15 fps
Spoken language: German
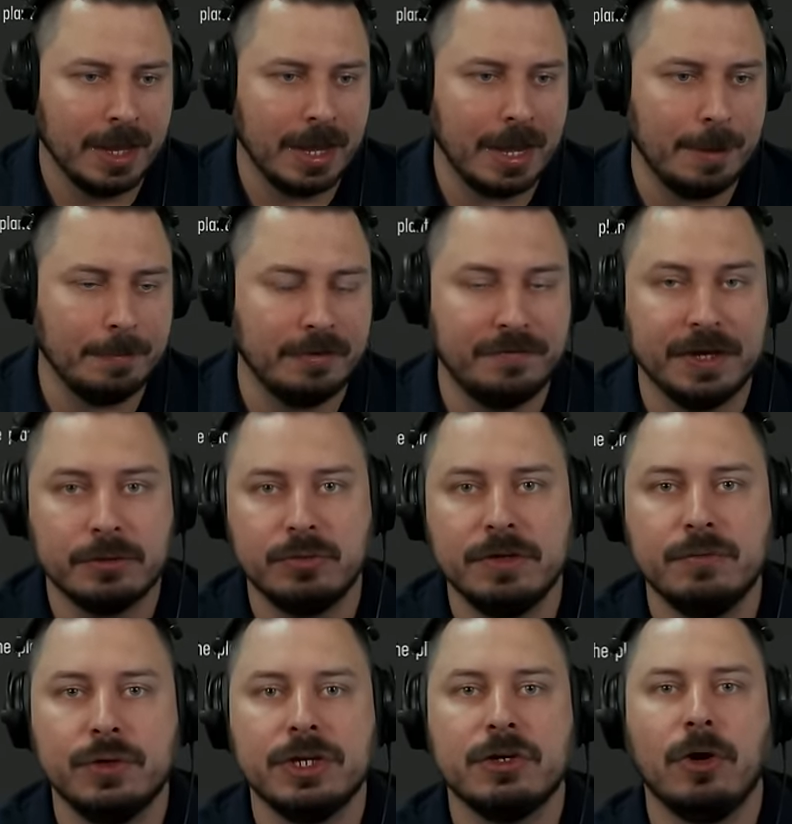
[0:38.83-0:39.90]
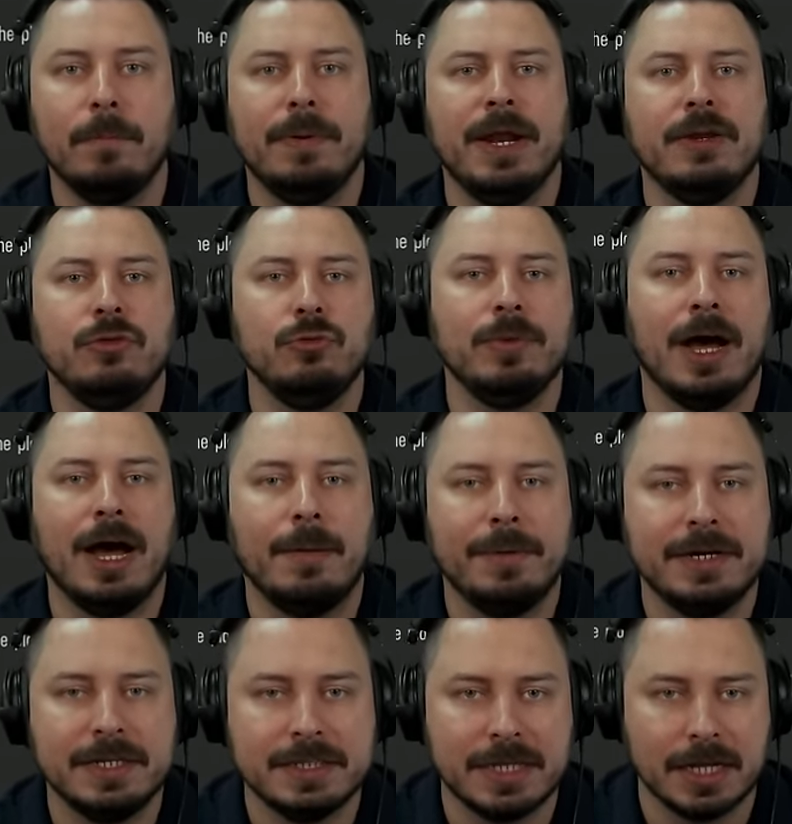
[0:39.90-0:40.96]
Ähm, Factory wurde komplett
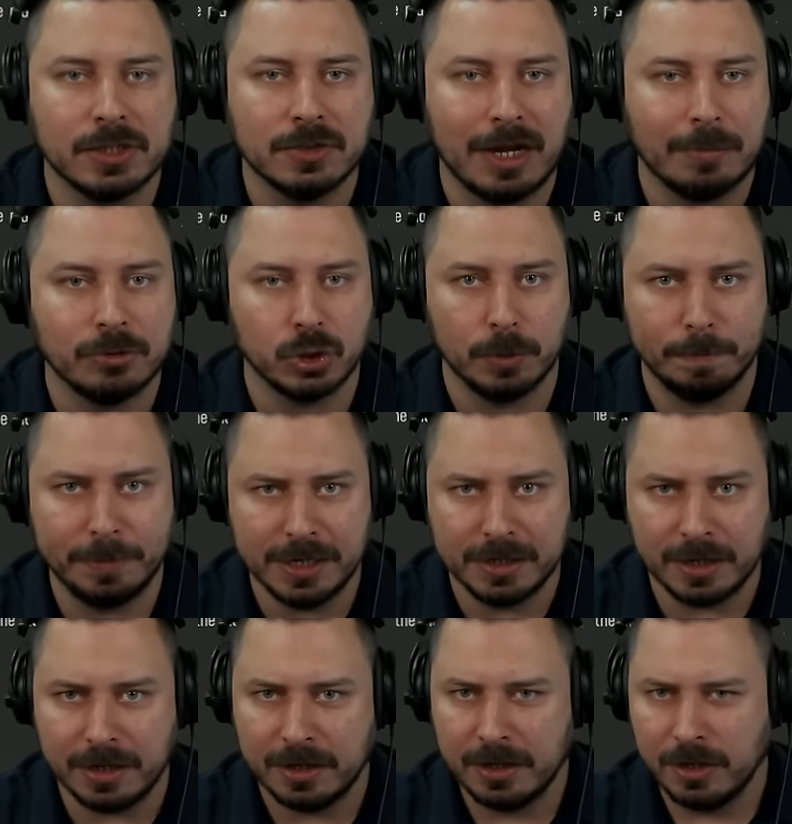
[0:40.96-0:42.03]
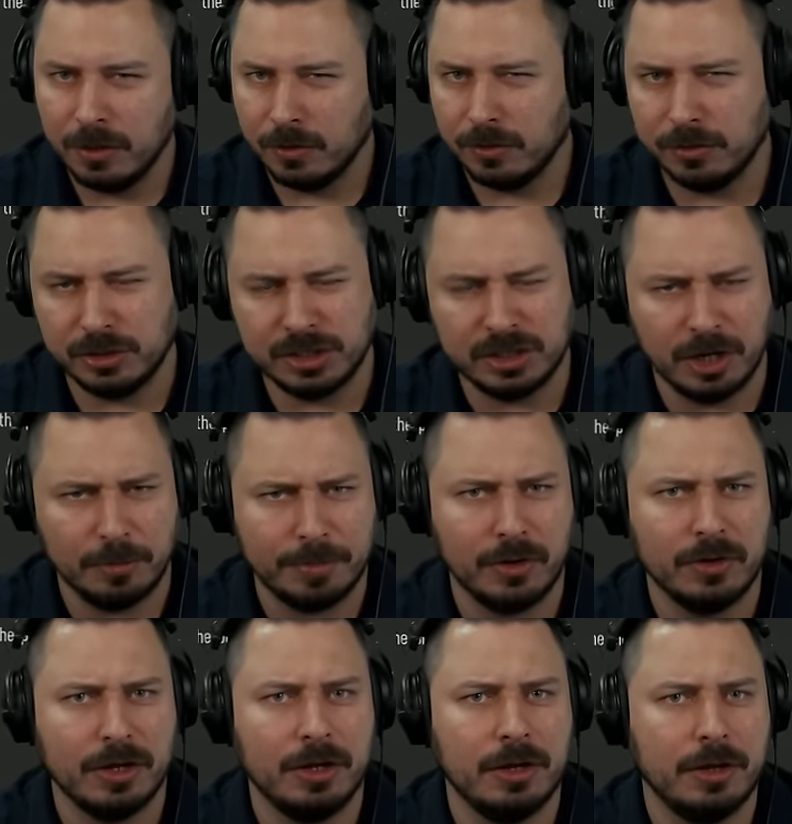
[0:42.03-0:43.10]
überarbeitet, dazu gab es schon Bilder und ich glaube
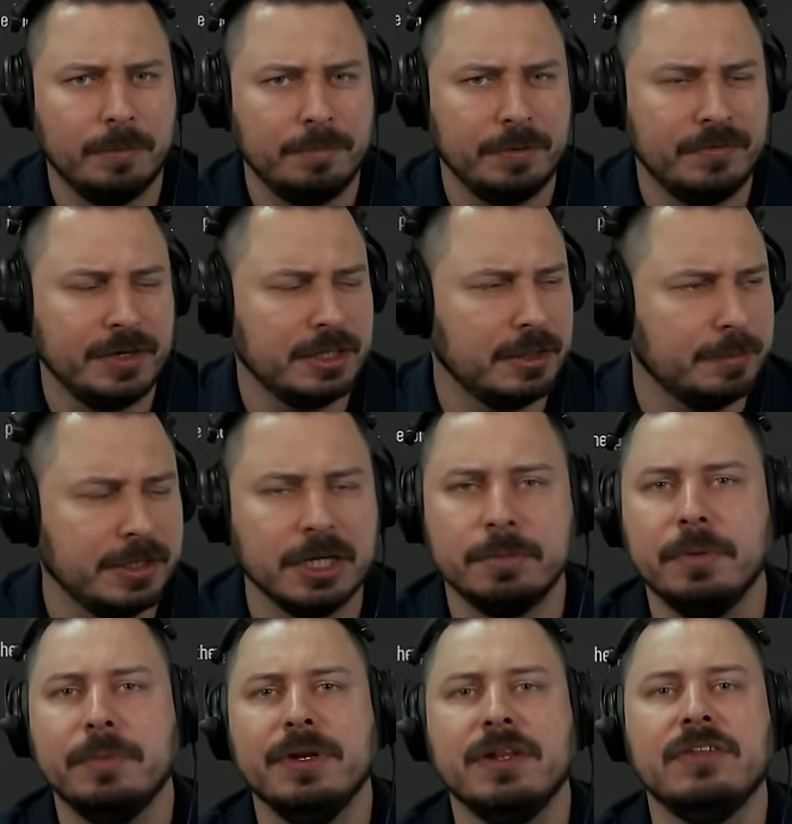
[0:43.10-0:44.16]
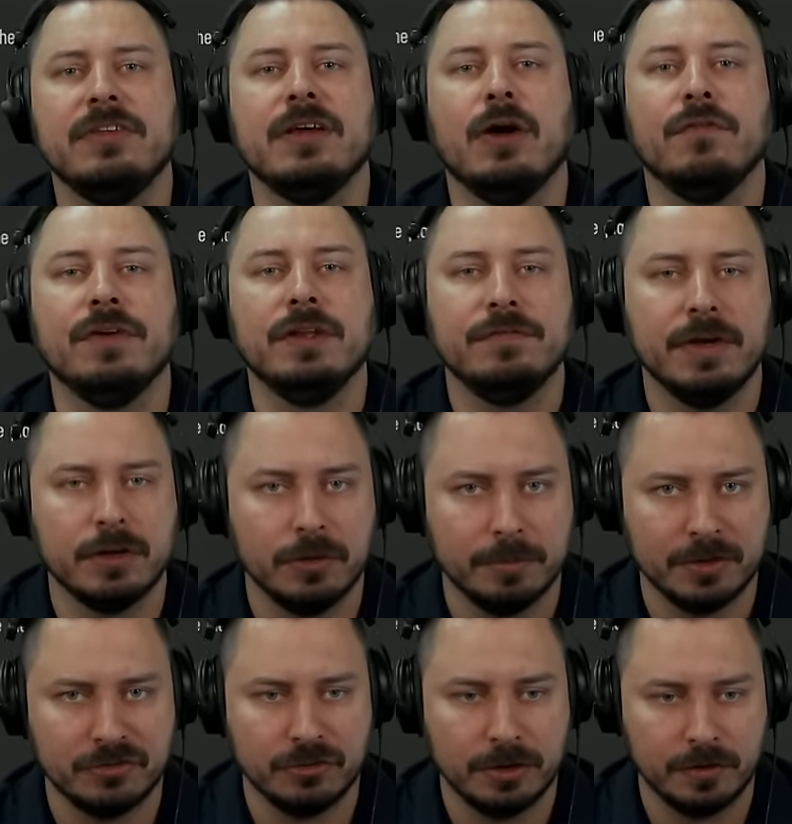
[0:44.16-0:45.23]
auch äh, bewegte Bilder, ich bin mir nicht sicher, auf jeden Fall konnten
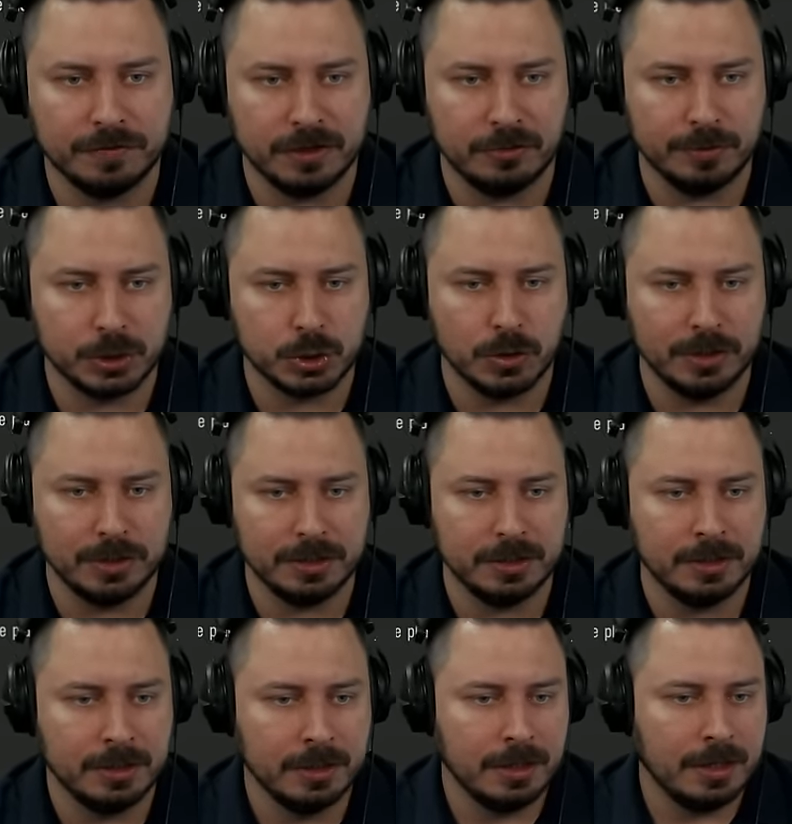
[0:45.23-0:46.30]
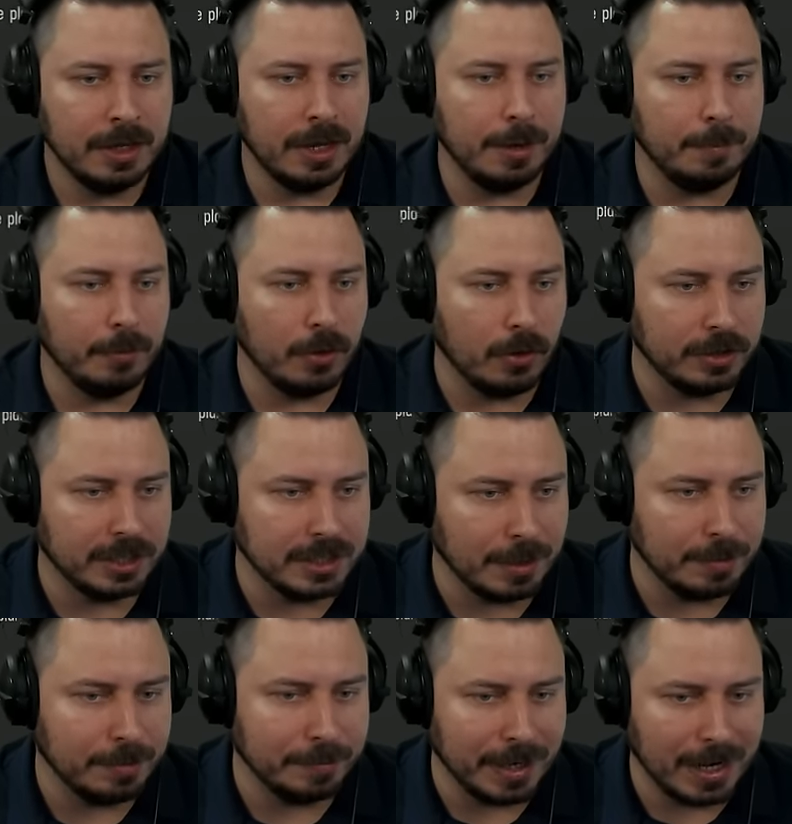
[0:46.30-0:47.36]
wir es schon auf der TwitchCon in ähm,
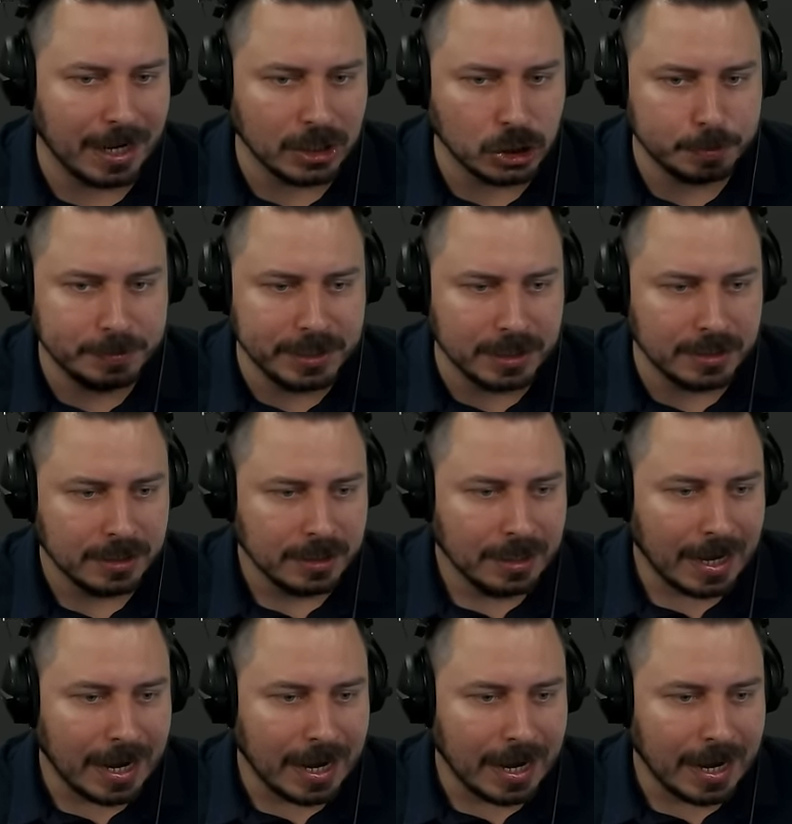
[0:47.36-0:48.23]
Rotterdam mal anspielen.